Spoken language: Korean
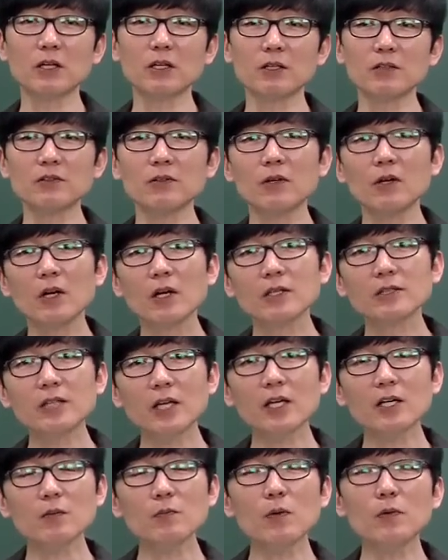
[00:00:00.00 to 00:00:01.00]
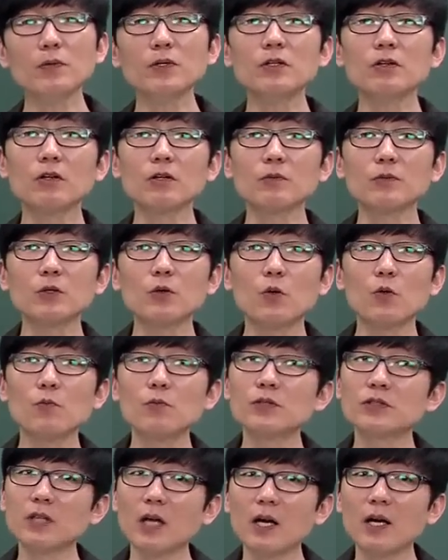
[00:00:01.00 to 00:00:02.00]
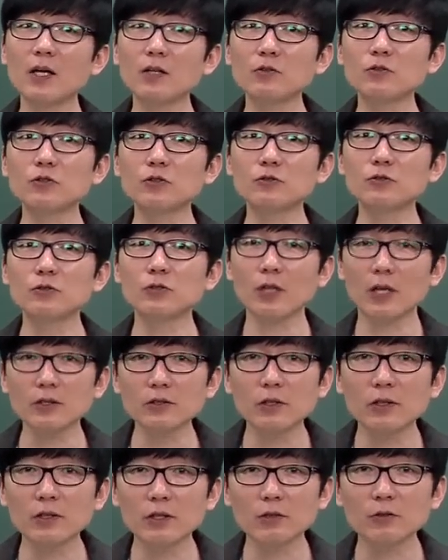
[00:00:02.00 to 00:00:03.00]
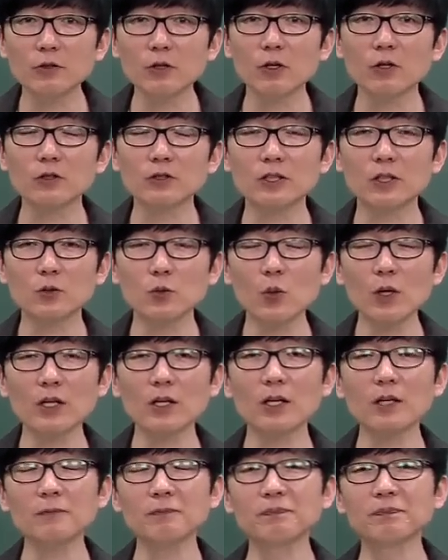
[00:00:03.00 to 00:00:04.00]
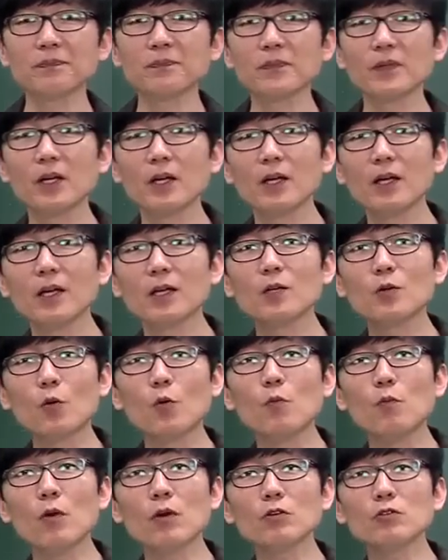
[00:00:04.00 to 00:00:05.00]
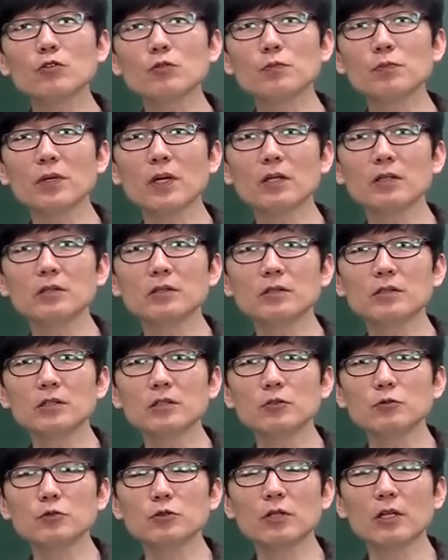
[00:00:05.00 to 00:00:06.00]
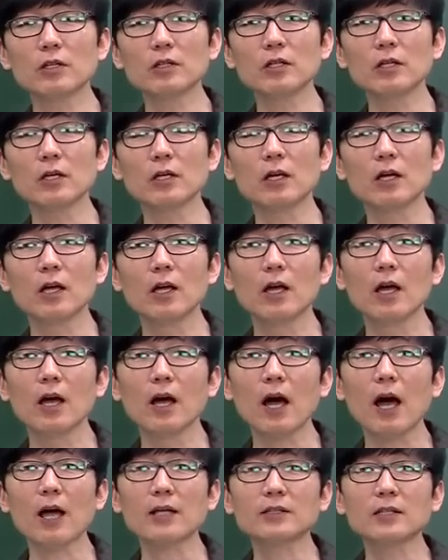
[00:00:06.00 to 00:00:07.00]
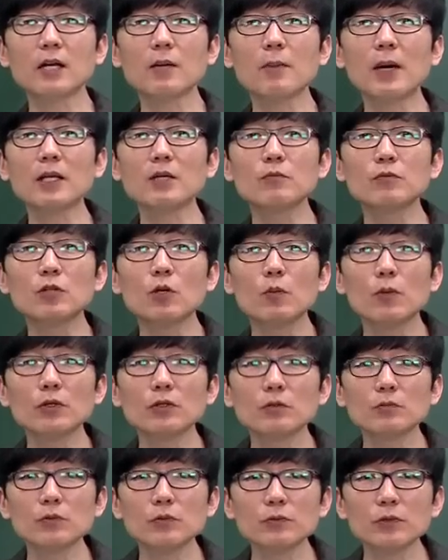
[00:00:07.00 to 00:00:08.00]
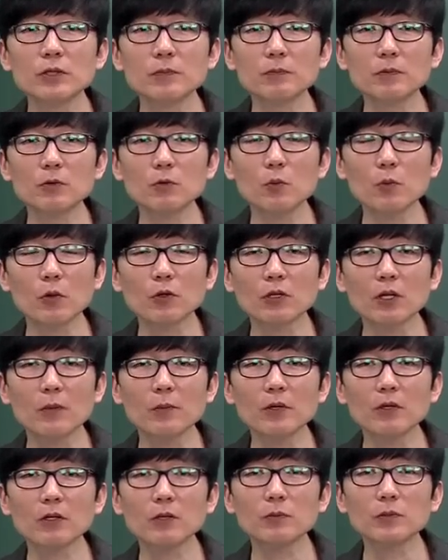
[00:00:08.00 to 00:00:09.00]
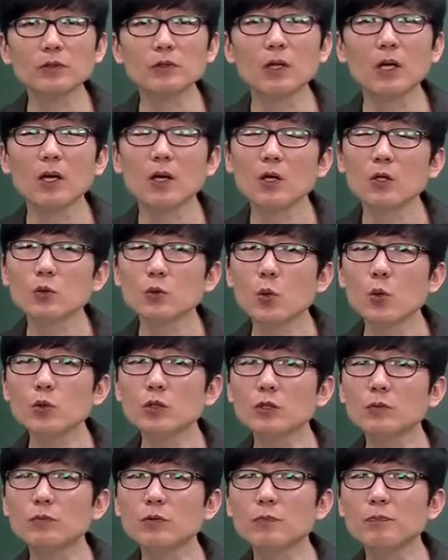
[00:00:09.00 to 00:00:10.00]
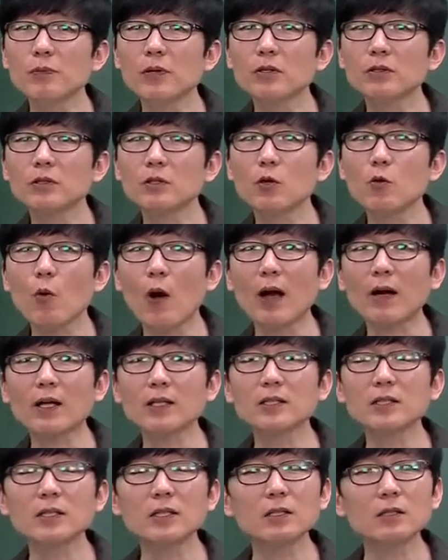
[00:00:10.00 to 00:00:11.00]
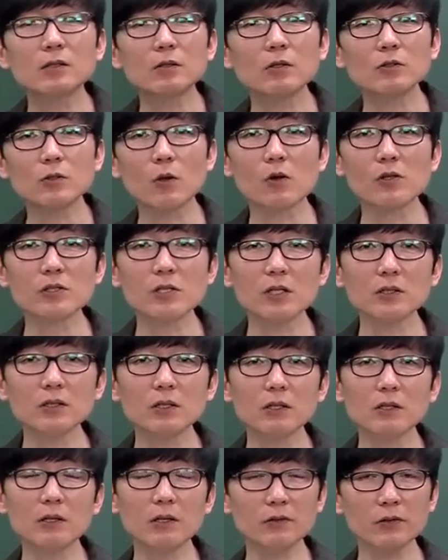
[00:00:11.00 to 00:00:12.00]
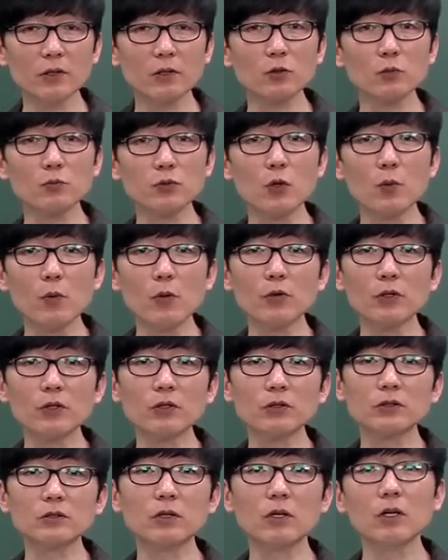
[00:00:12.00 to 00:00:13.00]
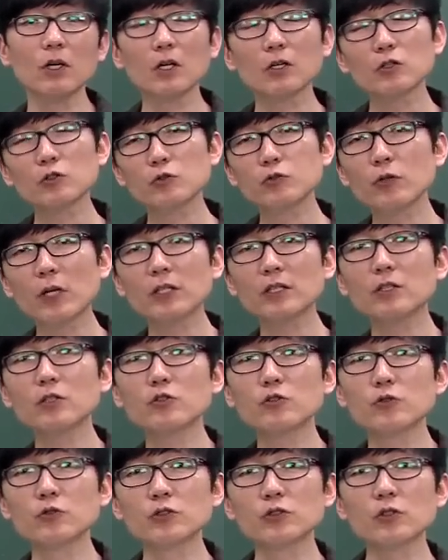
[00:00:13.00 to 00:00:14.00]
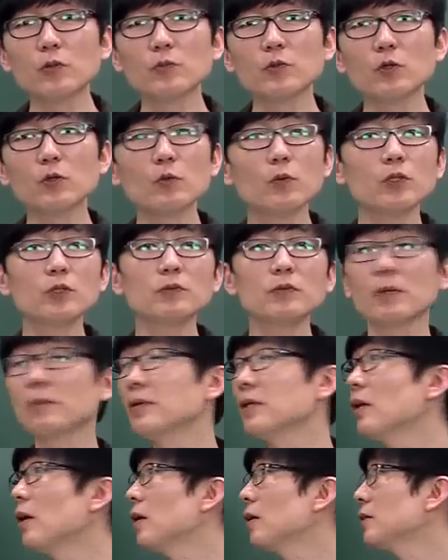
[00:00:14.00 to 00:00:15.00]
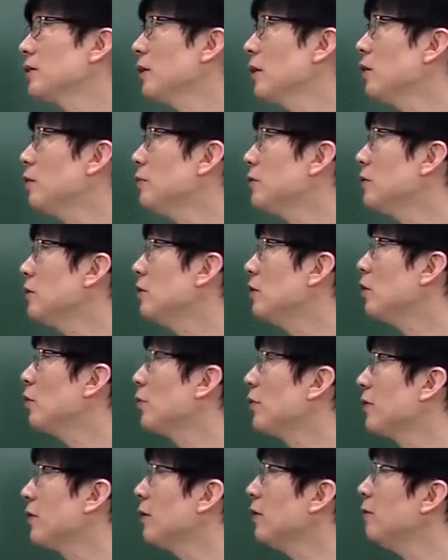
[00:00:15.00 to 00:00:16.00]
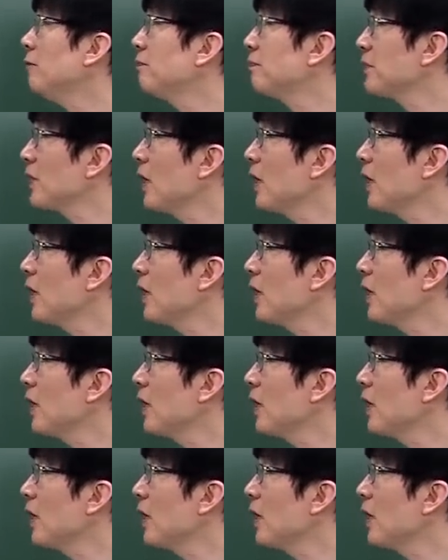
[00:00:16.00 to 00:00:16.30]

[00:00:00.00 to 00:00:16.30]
그래서 세금 부분을 여러분들이 공부를 잘 해두시고 계셔야 되고요. 자 또 하나 이 공무원을 준비하는 친구들한테 가장 많이 물어보는 부분이 또 뭐냐면 여러분 소득 불평등을 완화시키는 그런 정책들에 대해서 계속 물어보고 있거든요. 그 두 가지를 중점적으로 보시면 됩니다. 자 여러분들 여기 보세요.